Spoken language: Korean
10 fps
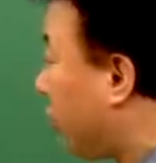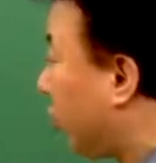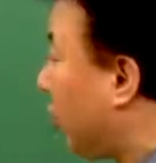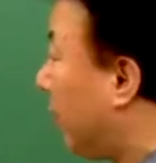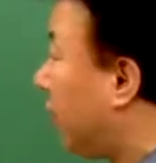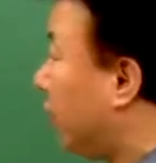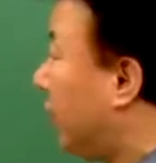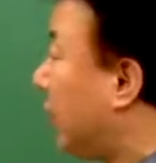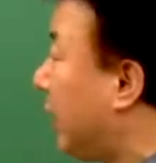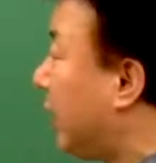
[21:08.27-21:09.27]
적용받을 수
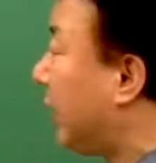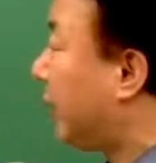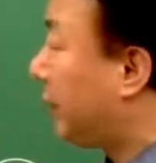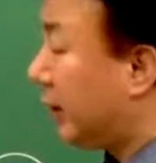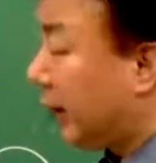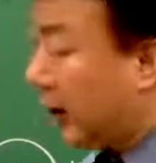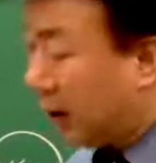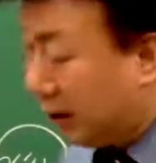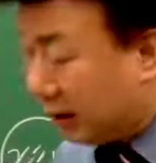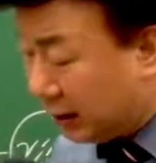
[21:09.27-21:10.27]
있다는 얘기 없다는
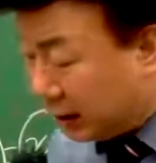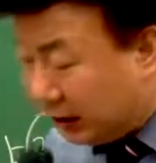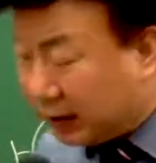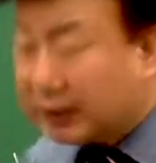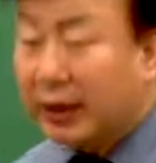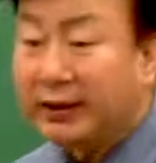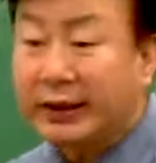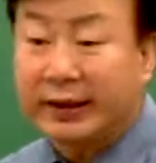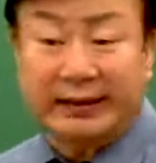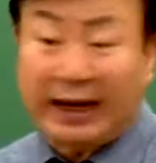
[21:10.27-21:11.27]
얘기야. 있다는
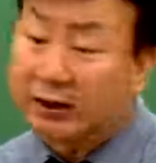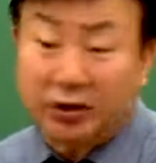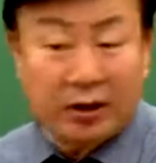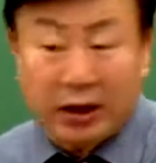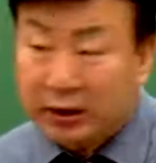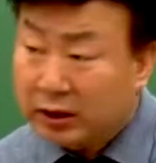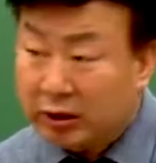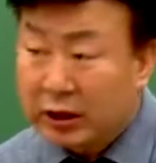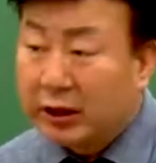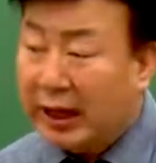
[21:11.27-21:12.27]
얘기야. 작년까지는
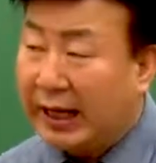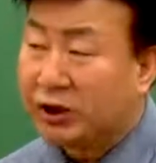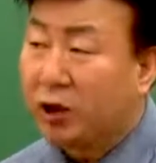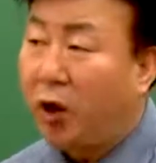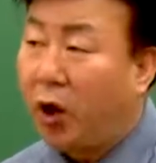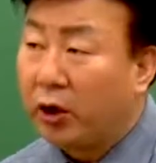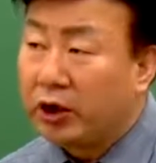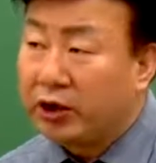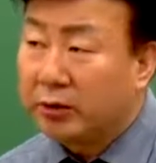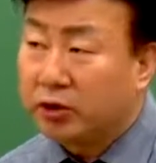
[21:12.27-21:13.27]
가정
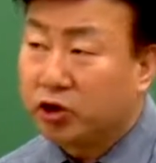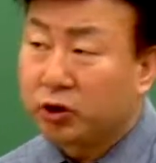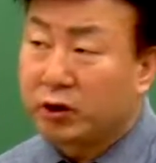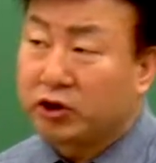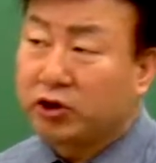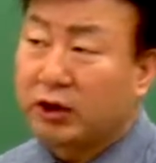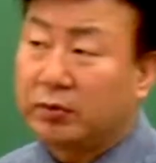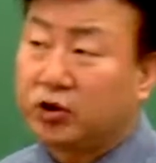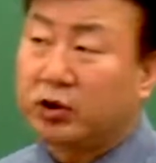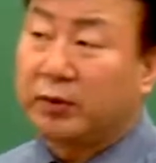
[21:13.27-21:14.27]
어린이집을 주택을
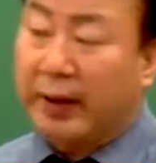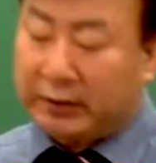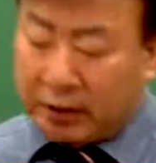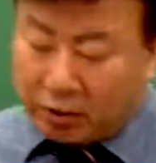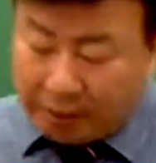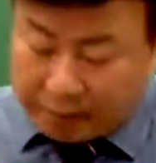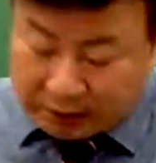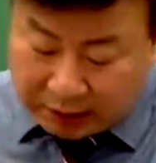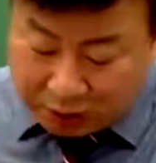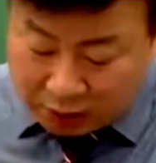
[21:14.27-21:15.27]
취득하면 주택을 받다고 안
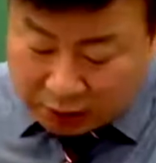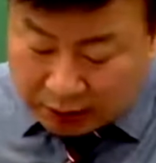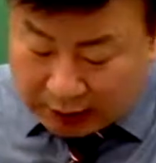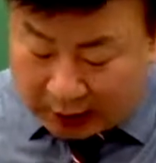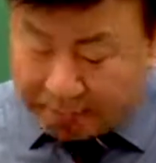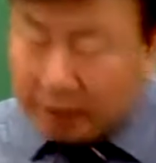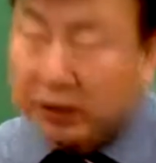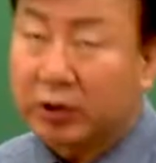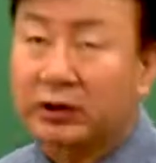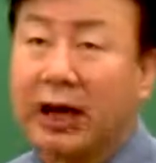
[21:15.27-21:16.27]
받다고 안
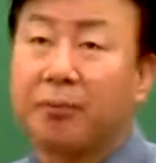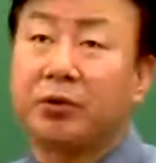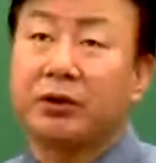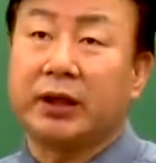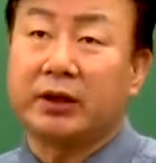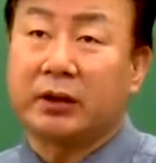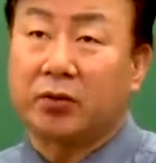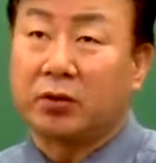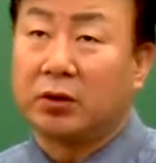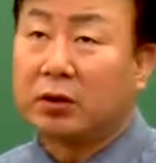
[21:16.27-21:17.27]
받다고 4%
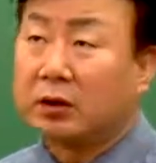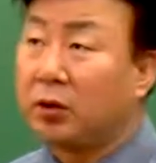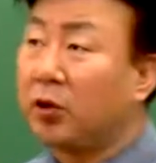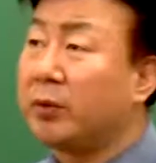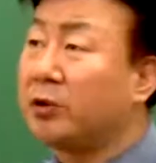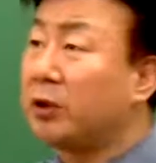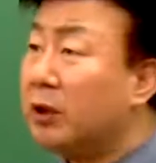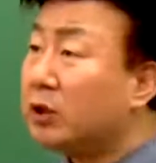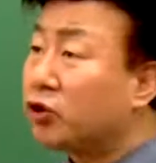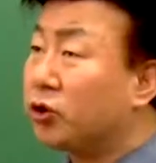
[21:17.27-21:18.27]
내렸다고. 근데 올해부터는
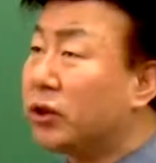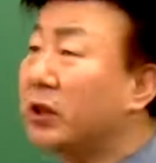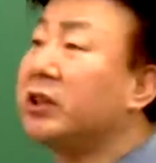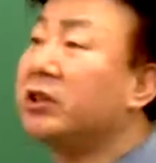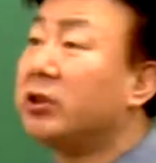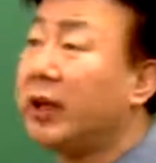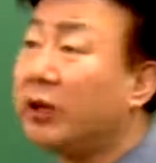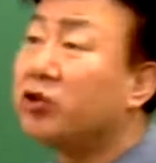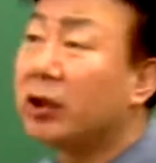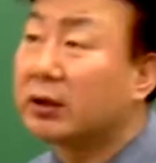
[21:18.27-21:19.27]
주택을
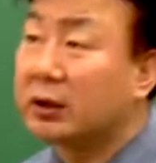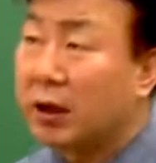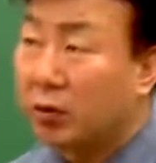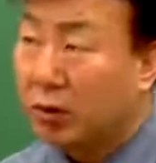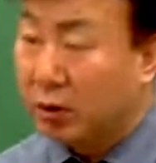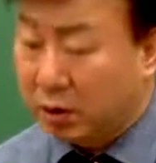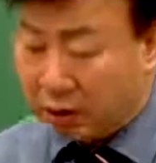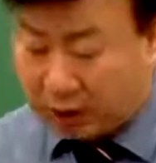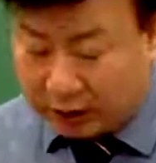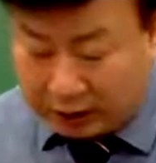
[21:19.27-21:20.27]
인정해 주겠다고.
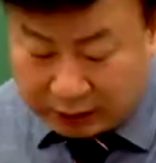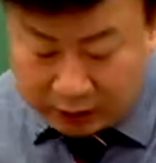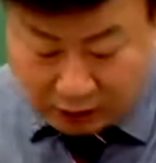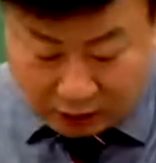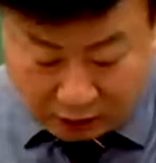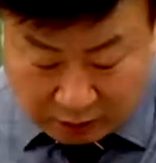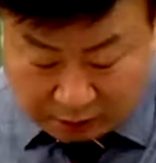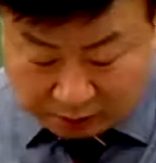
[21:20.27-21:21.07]
이해하셨어요?